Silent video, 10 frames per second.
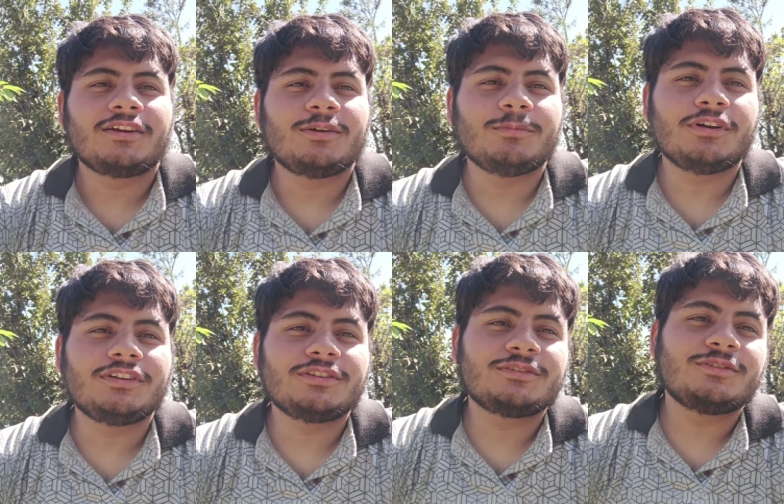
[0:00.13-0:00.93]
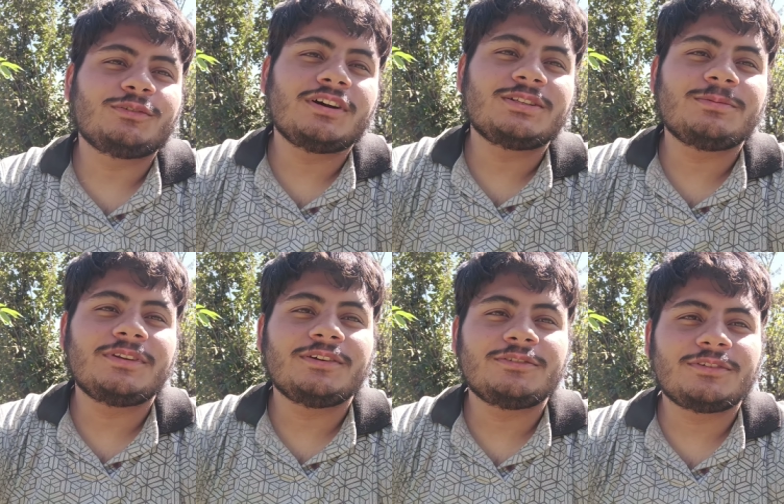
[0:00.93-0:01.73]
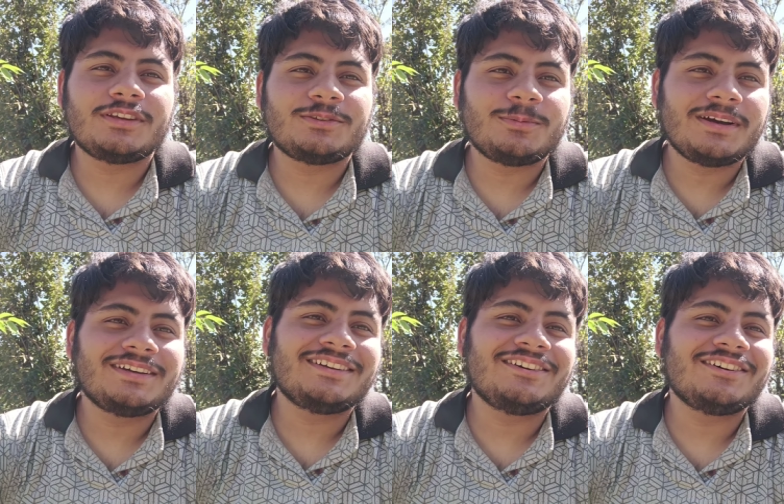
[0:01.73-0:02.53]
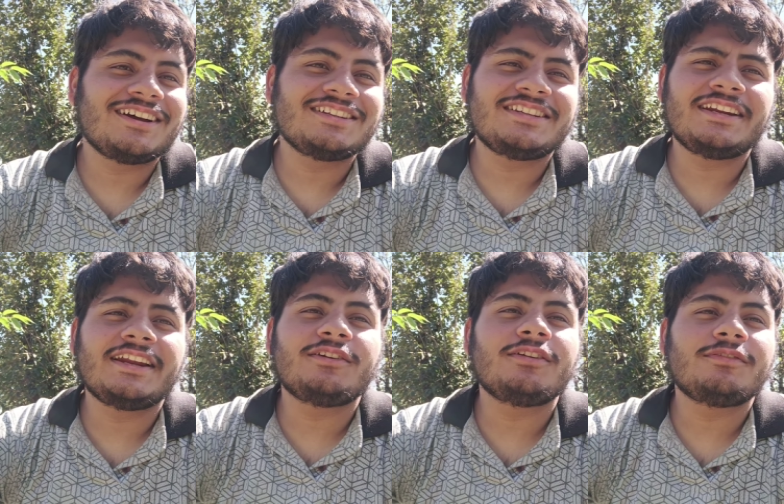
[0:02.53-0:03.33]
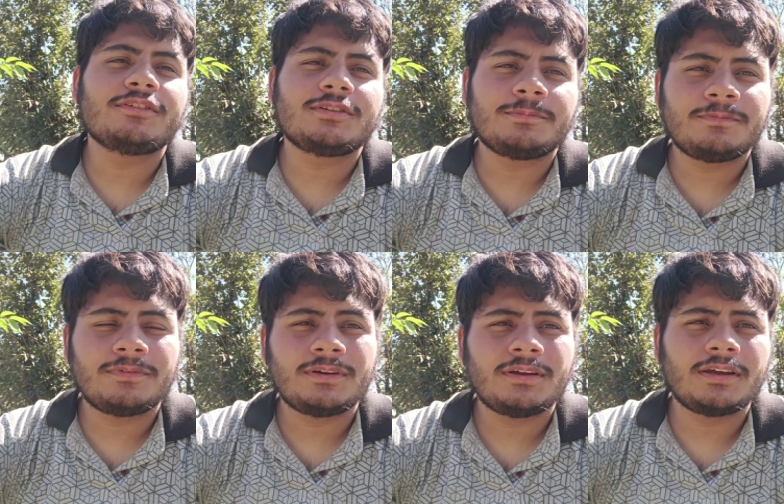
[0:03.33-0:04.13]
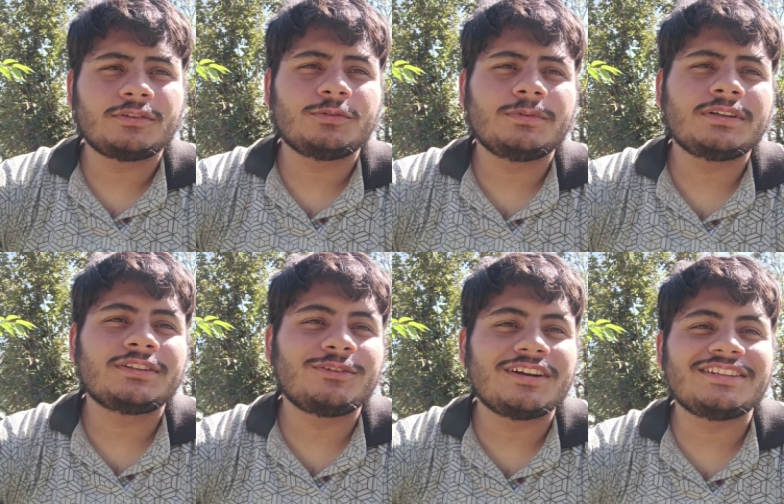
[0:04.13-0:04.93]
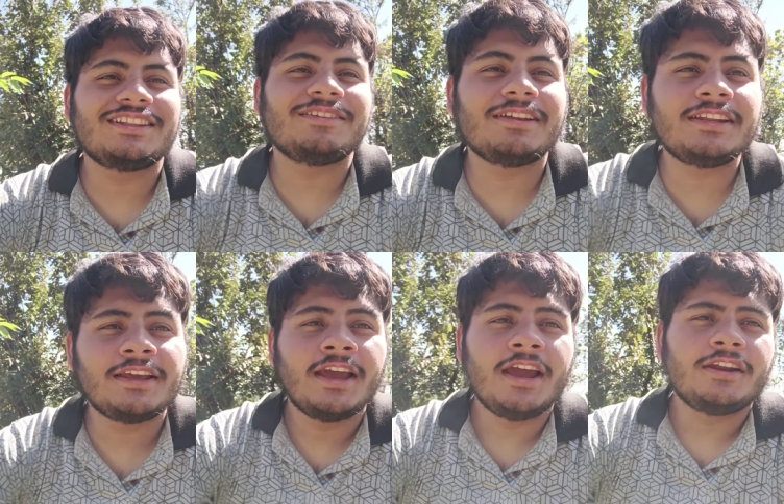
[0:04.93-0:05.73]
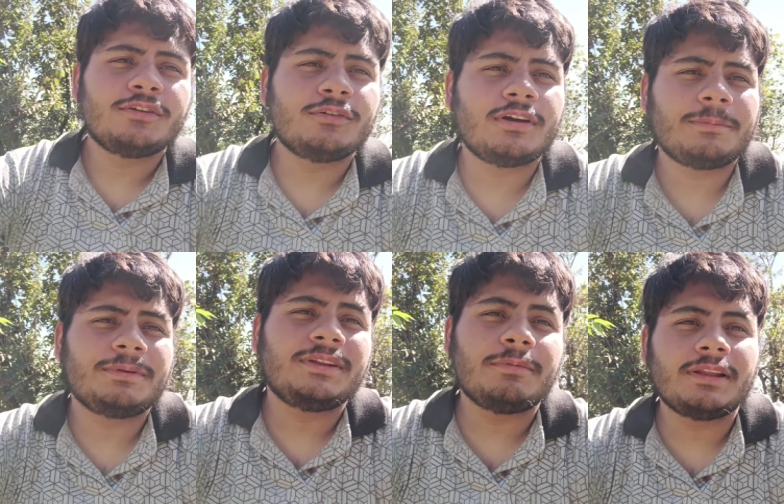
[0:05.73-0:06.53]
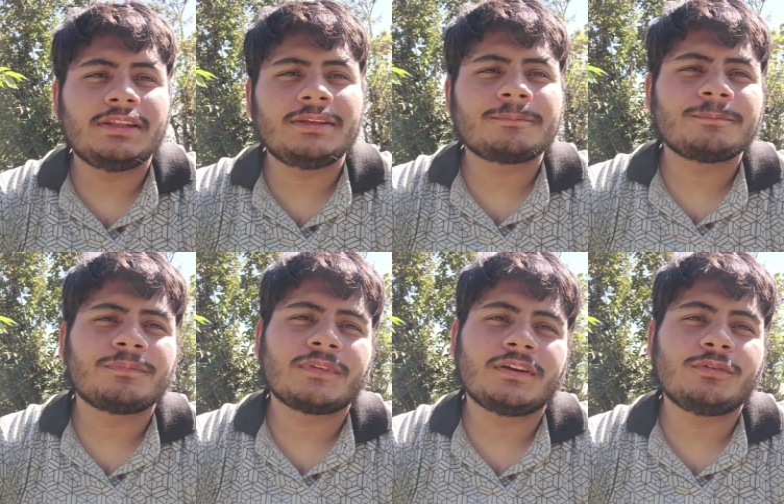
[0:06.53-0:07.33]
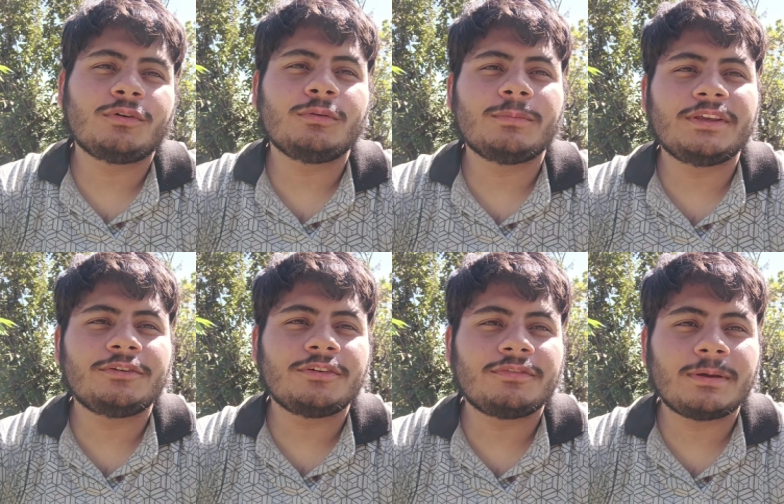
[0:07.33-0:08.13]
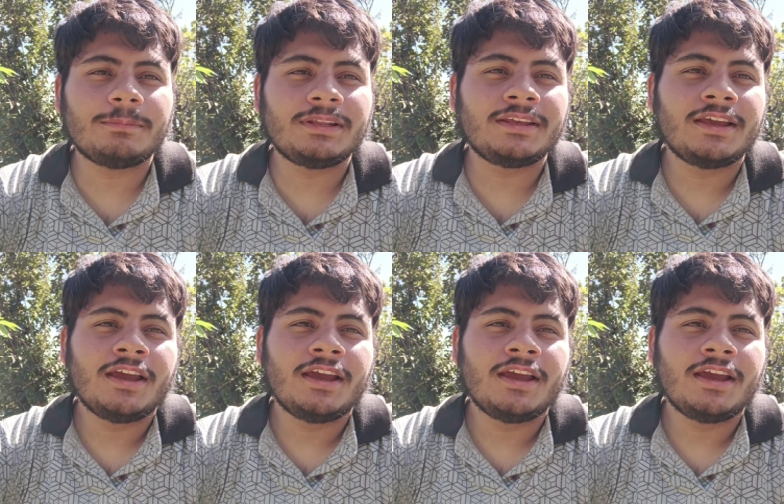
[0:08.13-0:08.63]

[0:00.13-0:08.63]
गुड मॉर्निंग दोस्तों तो आज मेरी हो चुकी है सुबह और आज डेट है ट्वेंटी फोर्थ ऑफ अक्टूबर तो आज है दिवाली तो हैप्पी दिवाली टू ऑल माई यूट्यूब फैमिली